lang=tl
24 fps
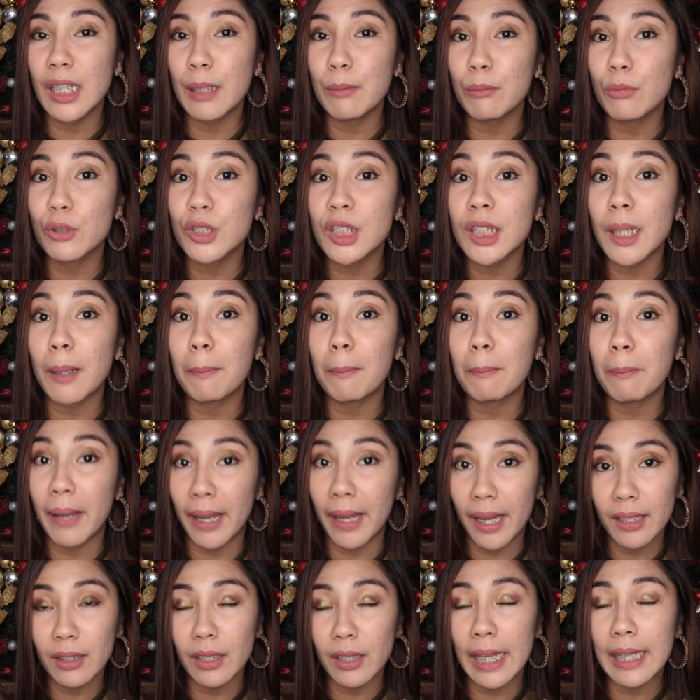mo siya
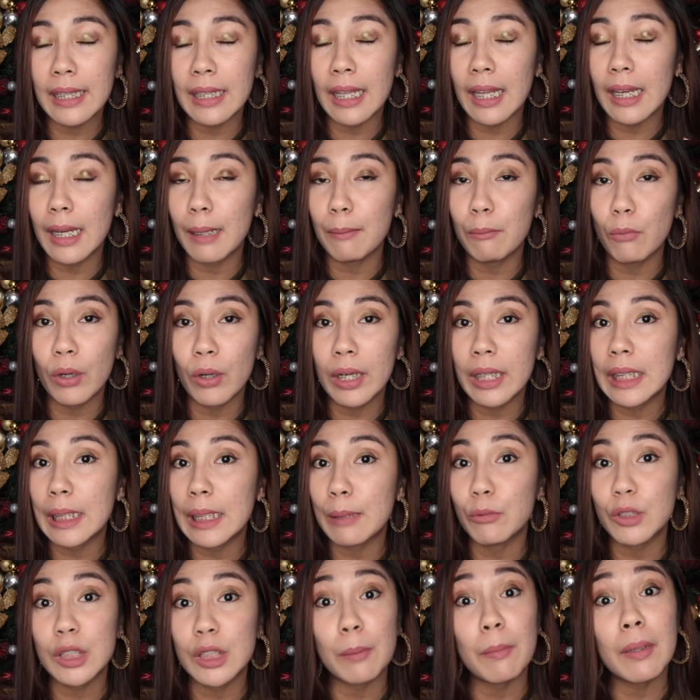bet and alam mong hindi
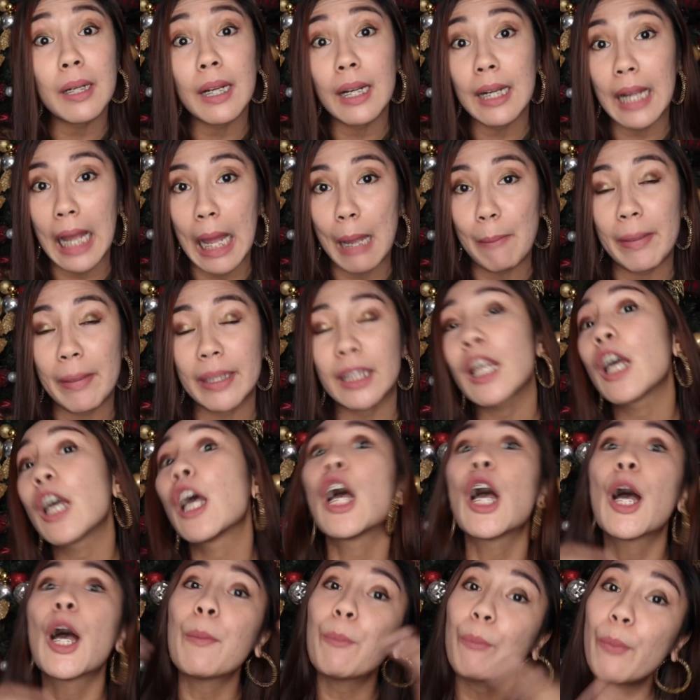mo siya magagamit,
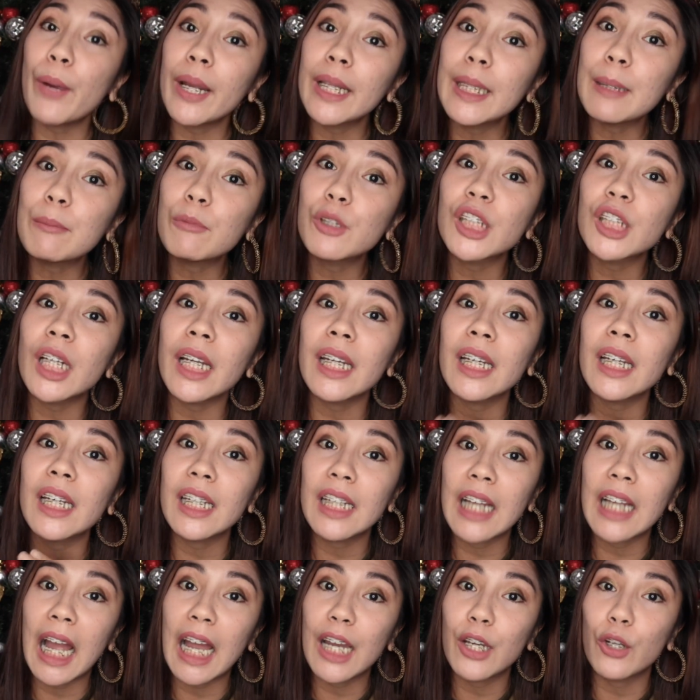pwede mo siya
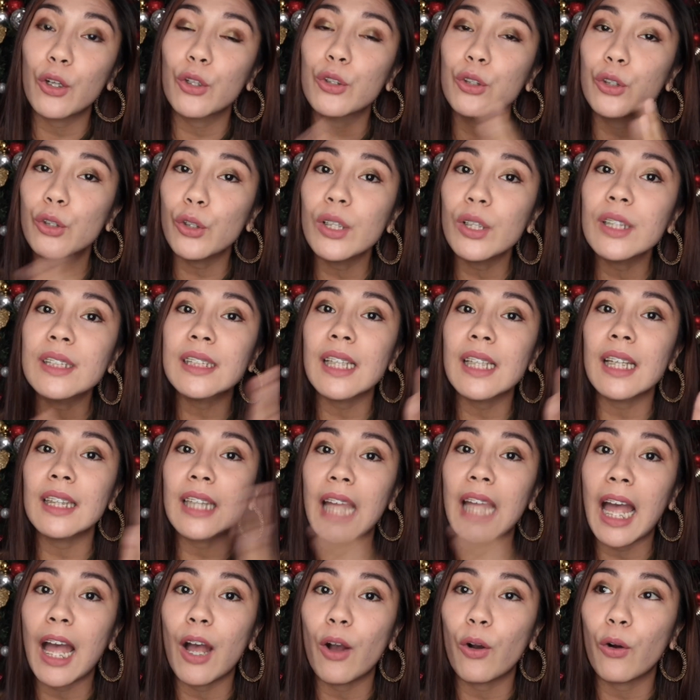irigalo doon sa
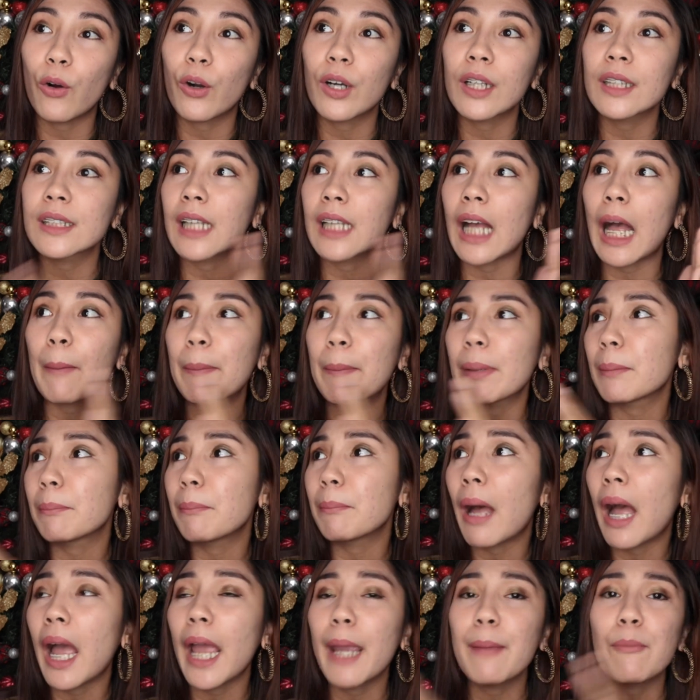tao or sa
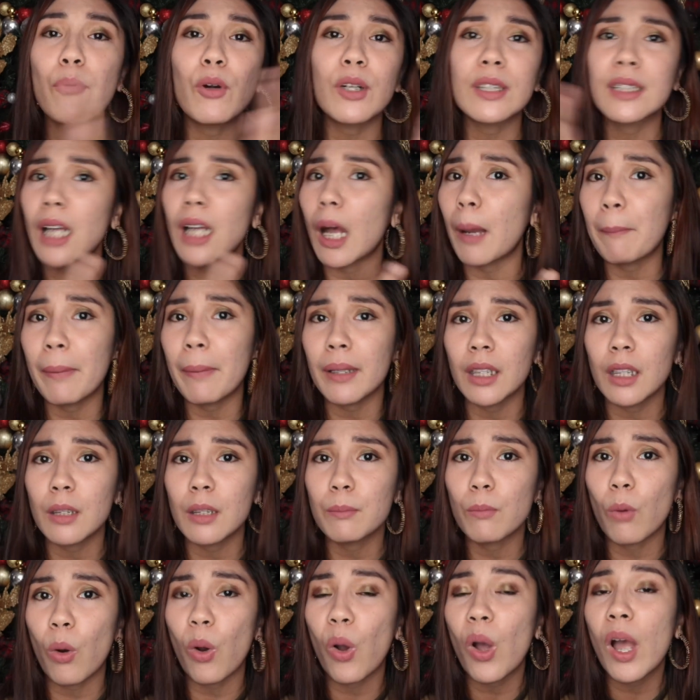kapitbahay mo or sa kapatid
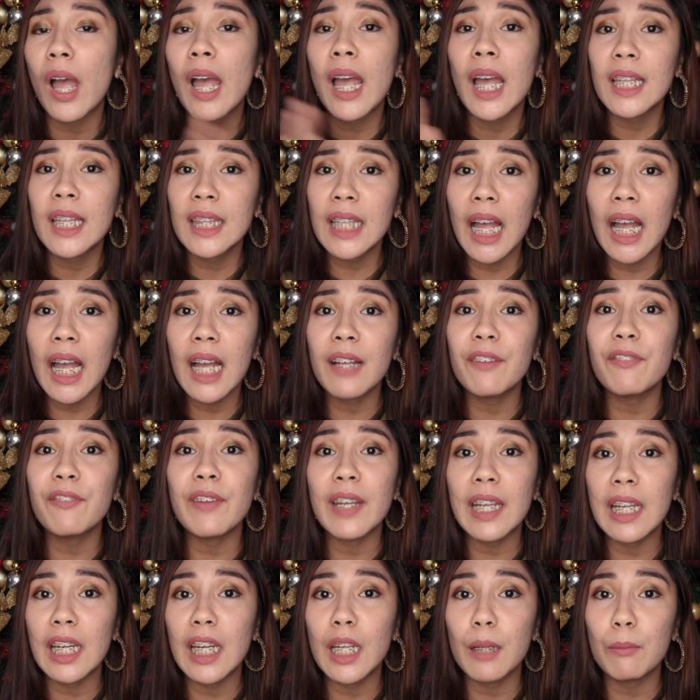mo na
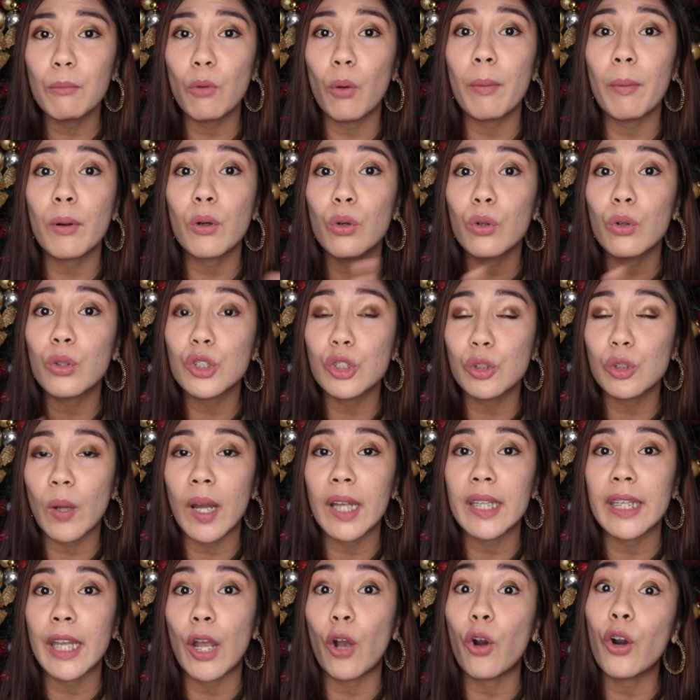feeling mo
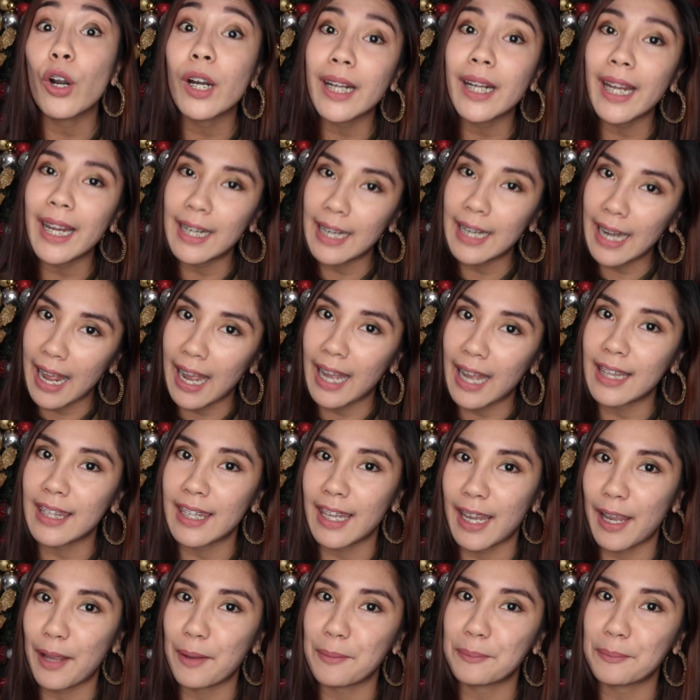magugustuhan niya or kailangan niya.